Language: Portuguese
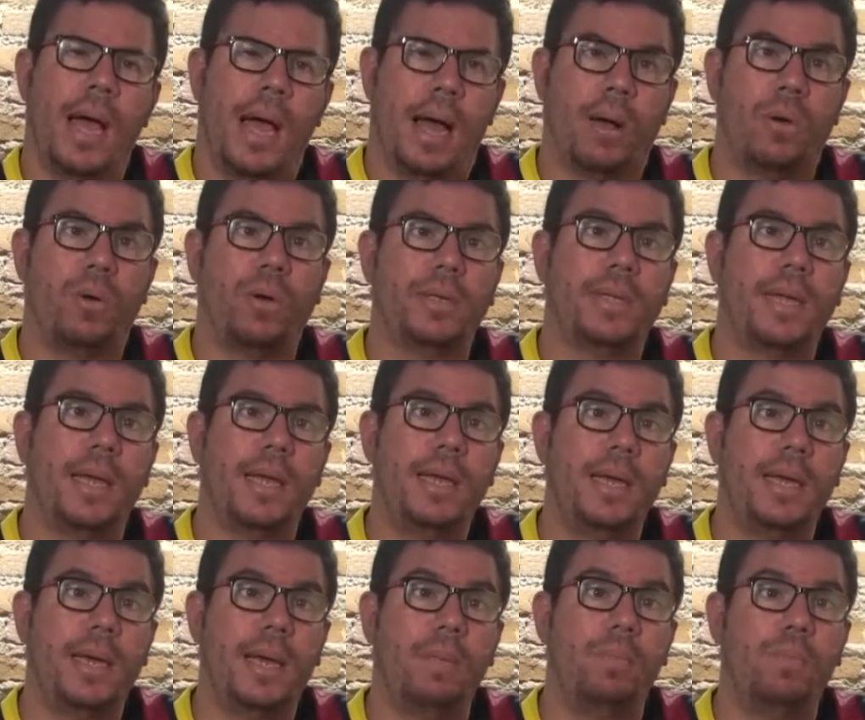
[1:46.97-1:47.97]
A Costa
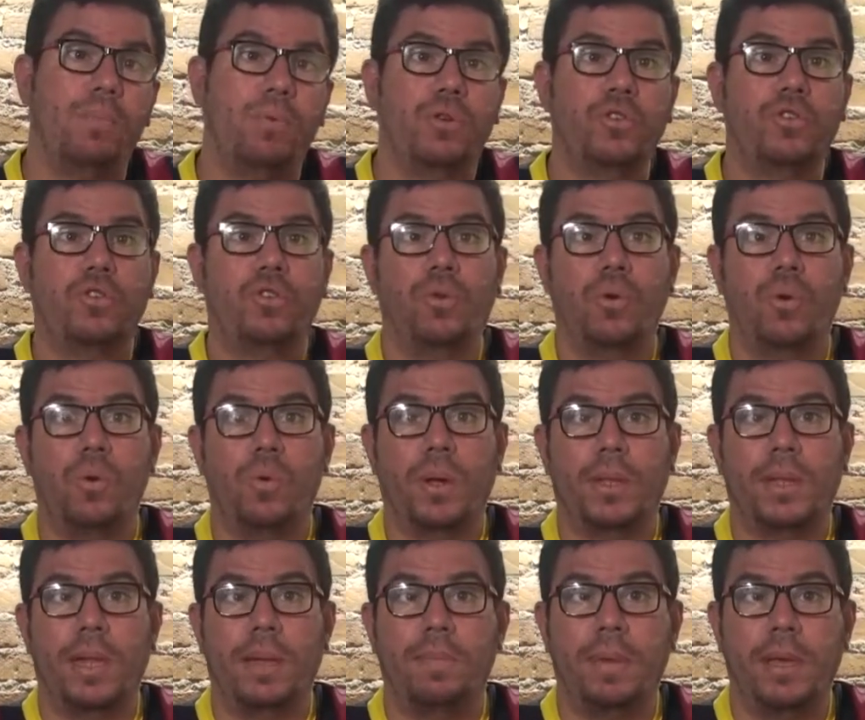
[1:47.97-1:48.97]
Rica mostrou
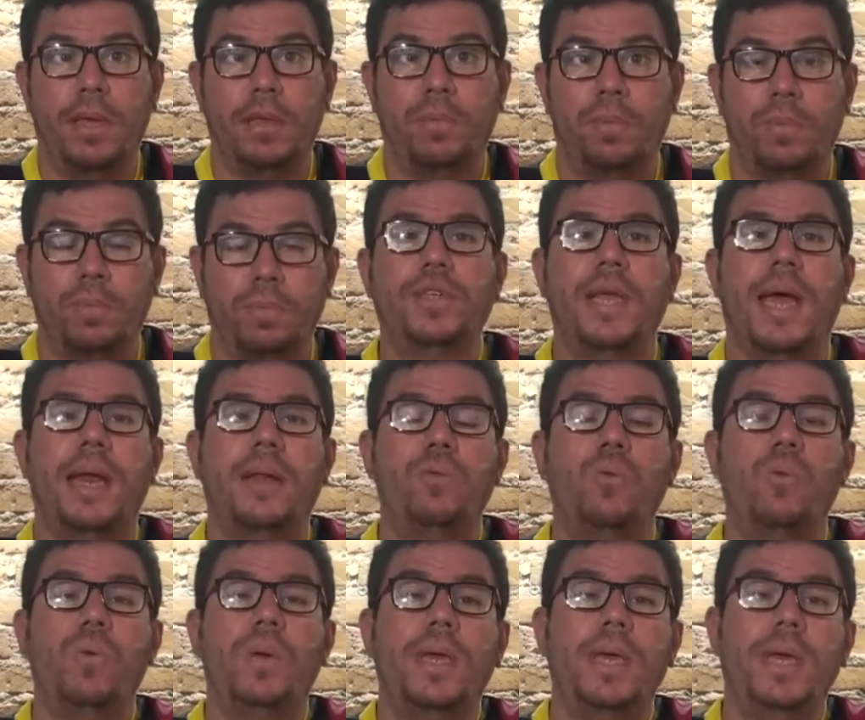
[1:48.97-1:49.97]
até mesmo um
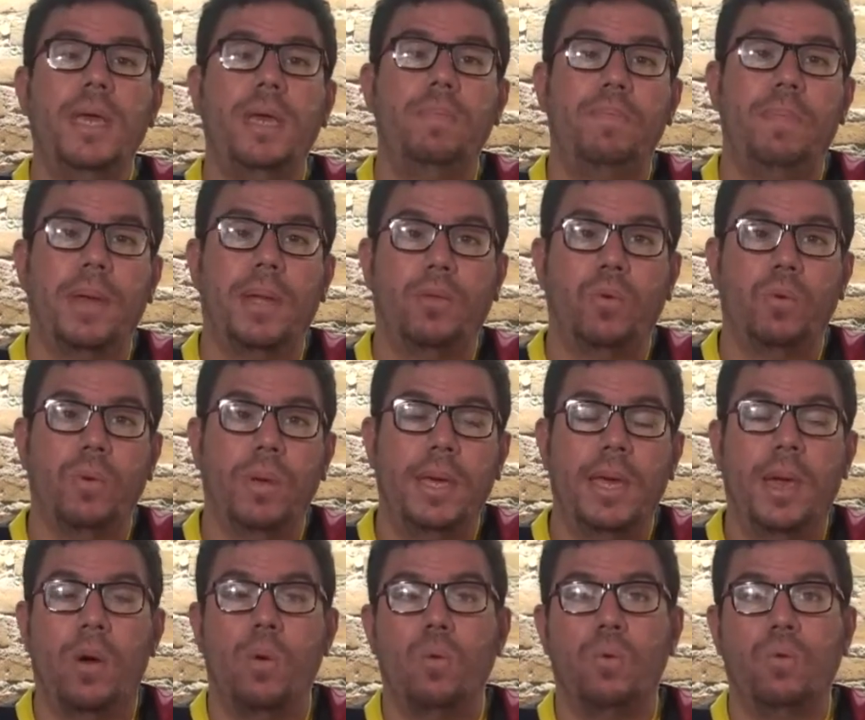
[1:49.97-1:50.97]
certo ímpeto
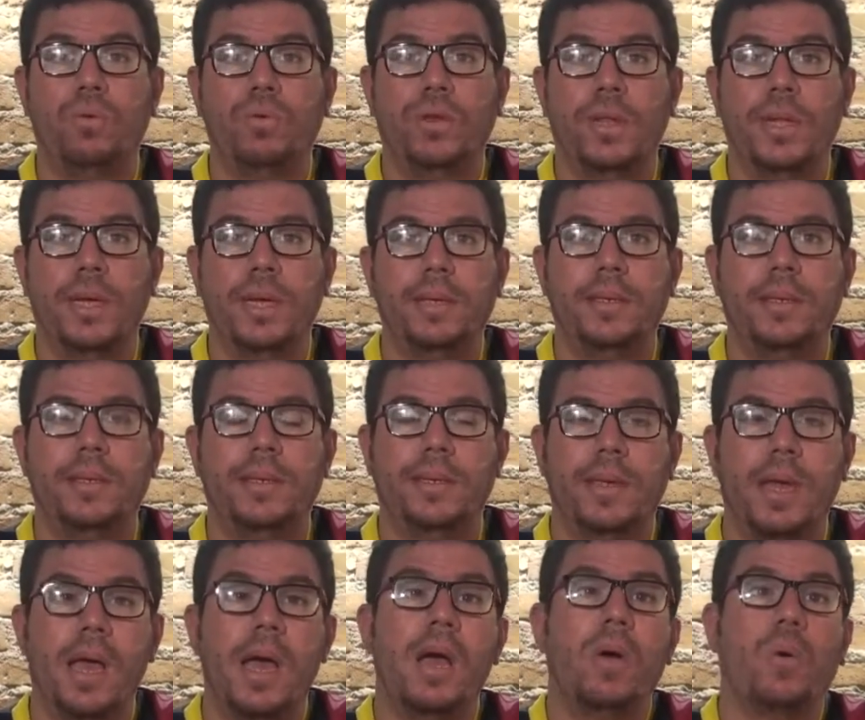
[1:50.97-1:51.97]
em alguns
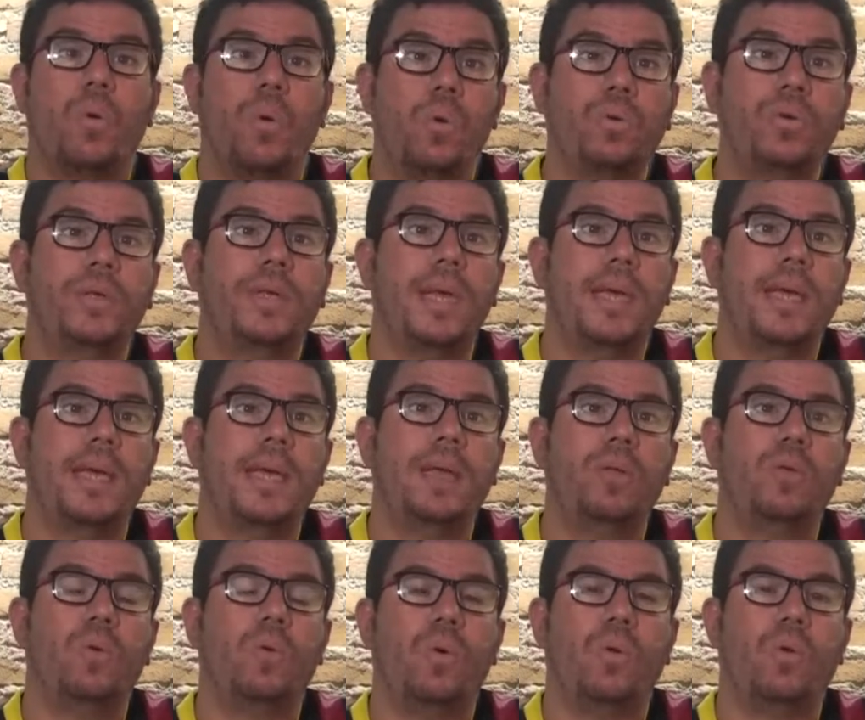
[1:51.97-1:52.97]
lances,
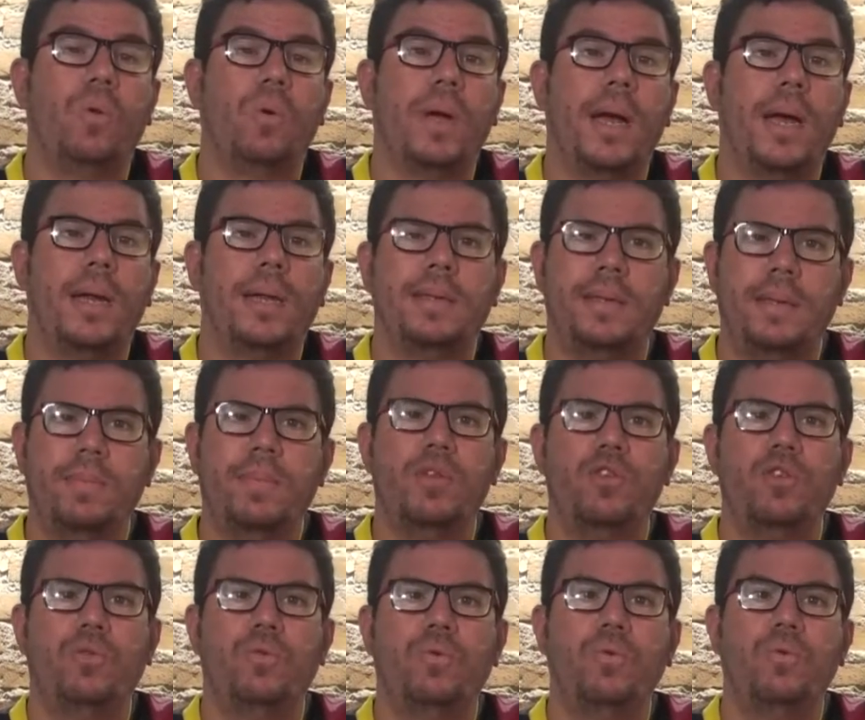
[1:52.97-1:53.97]
conseguindo colocar acima
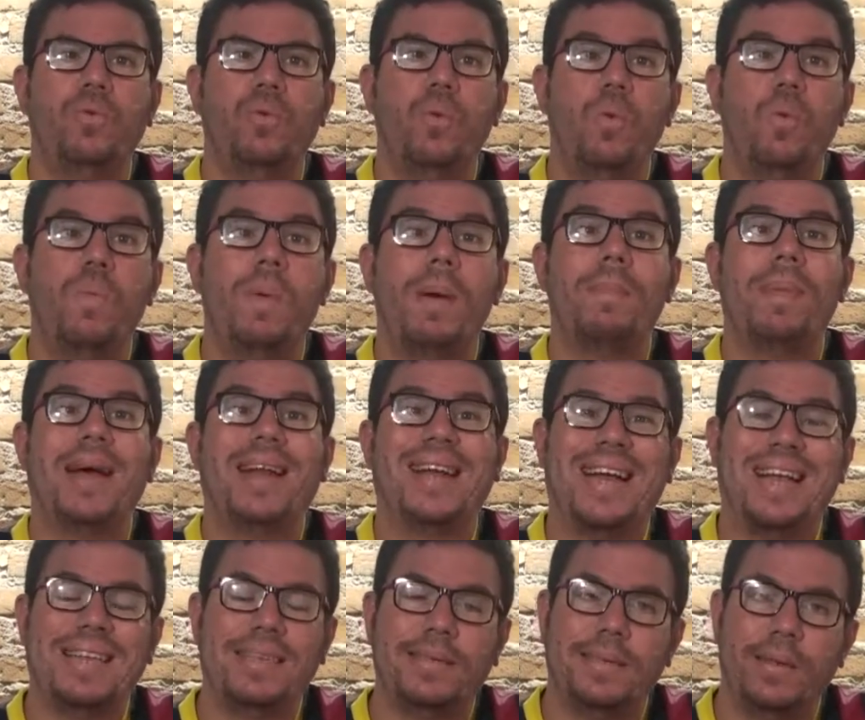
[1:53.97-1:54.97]
de tudo uma
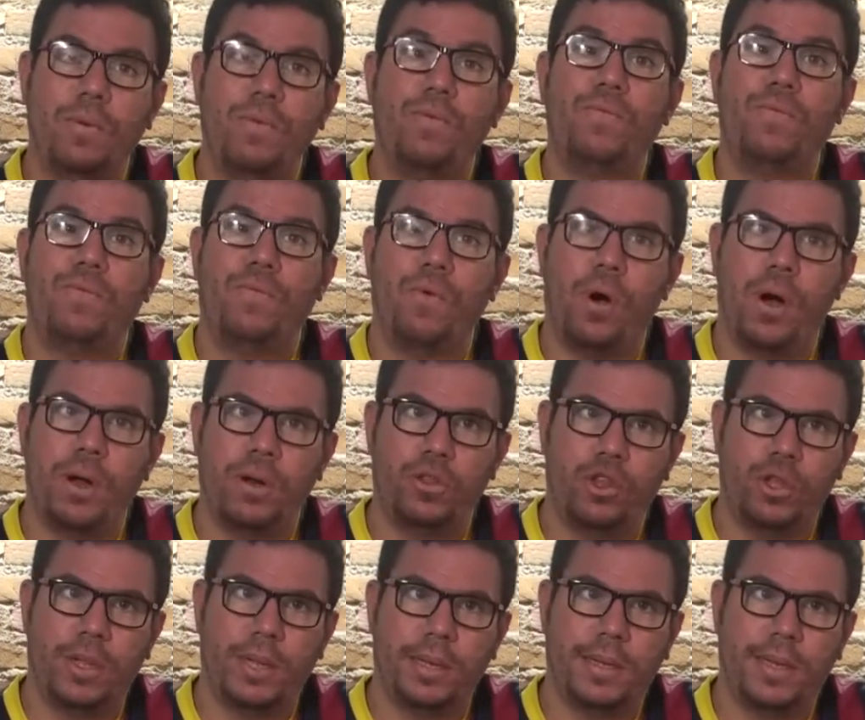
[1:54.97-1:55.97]
marcação
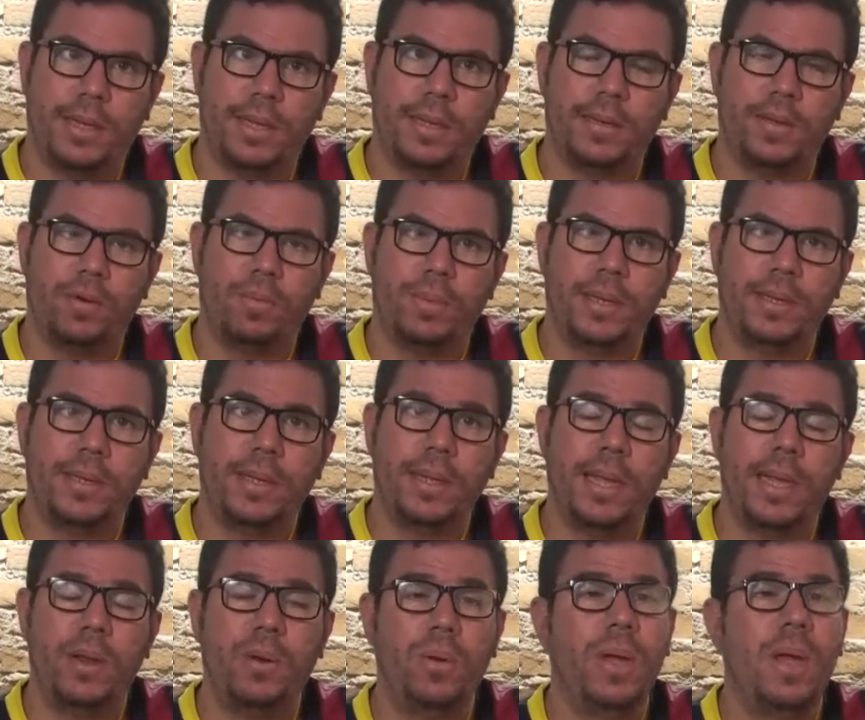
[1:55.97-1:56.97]
forte na seleção
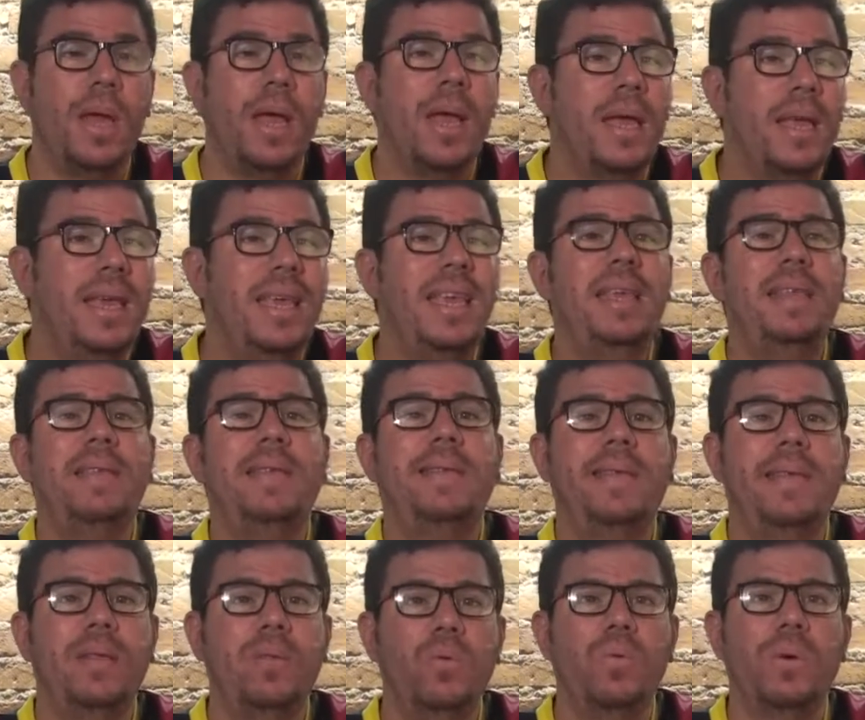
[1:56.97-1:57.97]
brasileira e
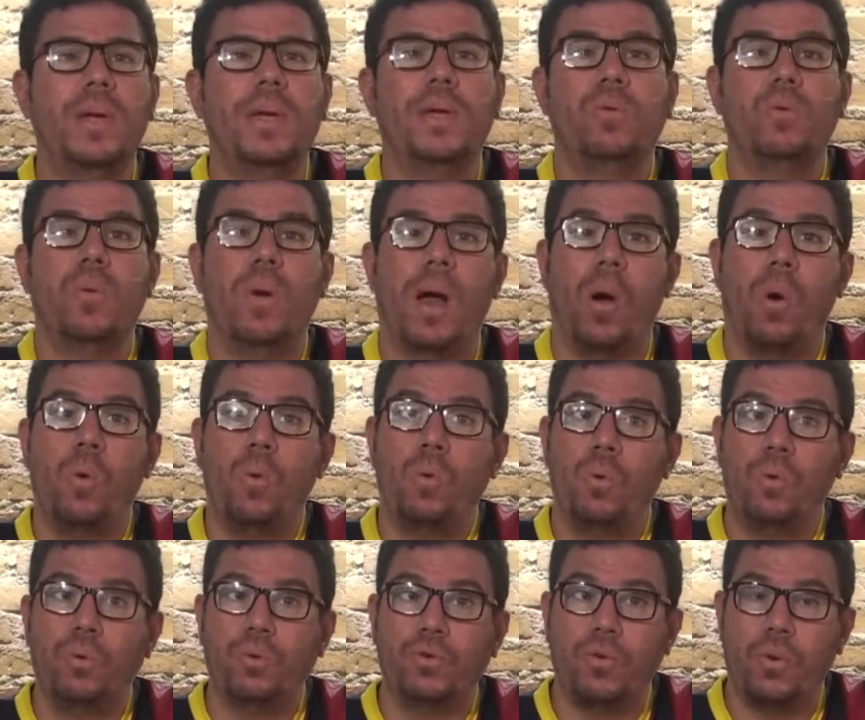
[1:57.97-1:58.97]
insinuando
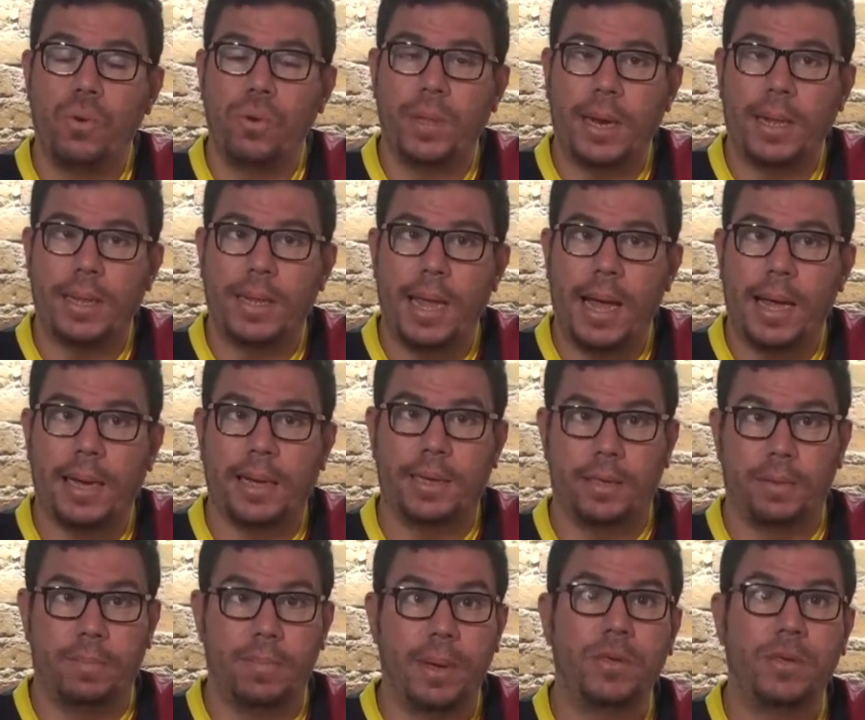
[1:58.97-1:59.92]
alguns contra-ataques.